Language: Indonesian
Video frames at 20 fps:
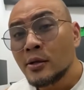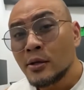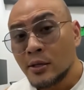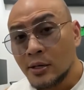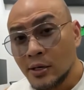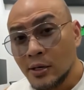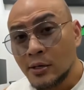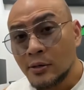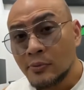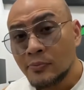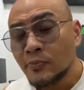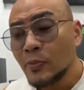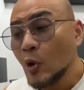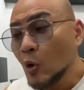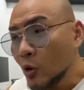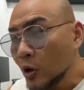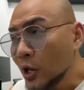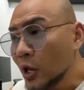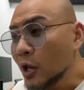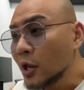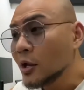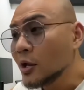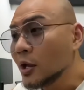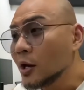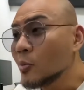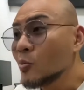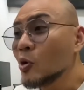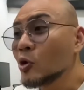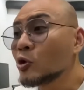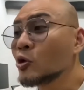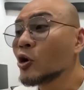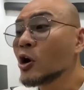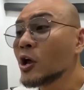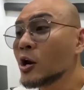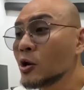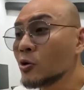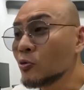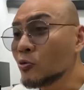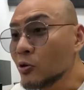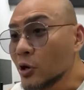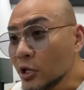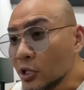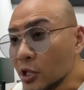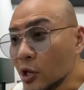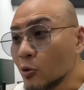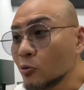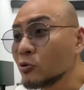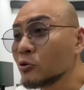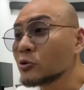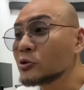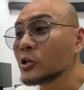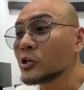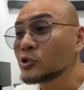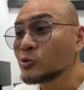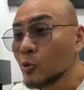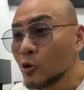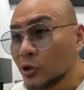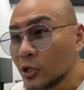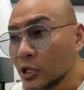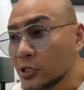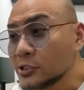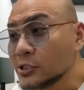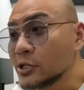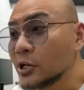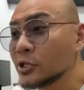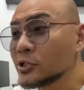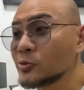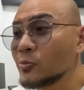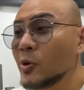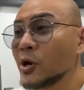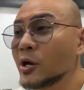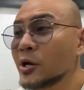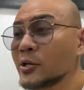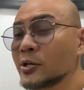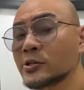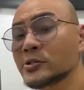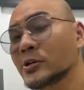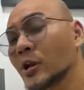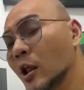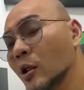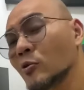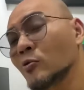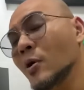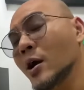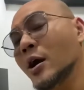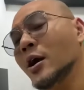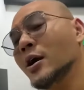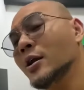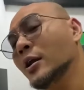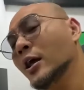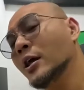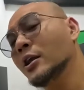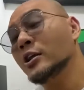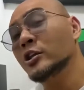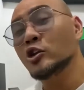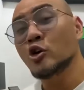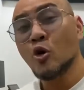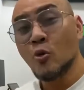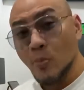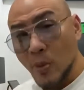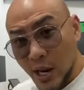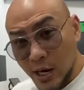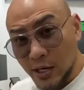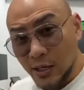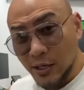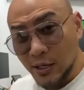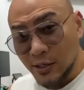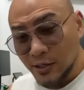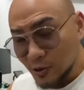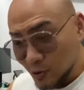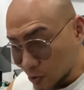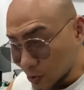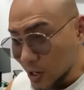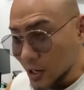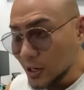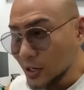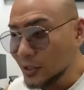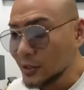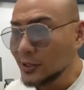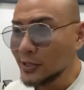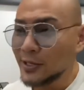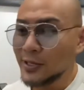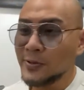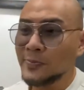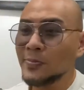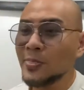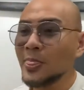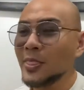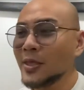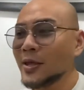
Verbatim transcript: Ya kan? Oke, karena motor ada gunanya untuk transportasi dan sebagainya. Selalu akan ada jawabannya. Gua ngerti.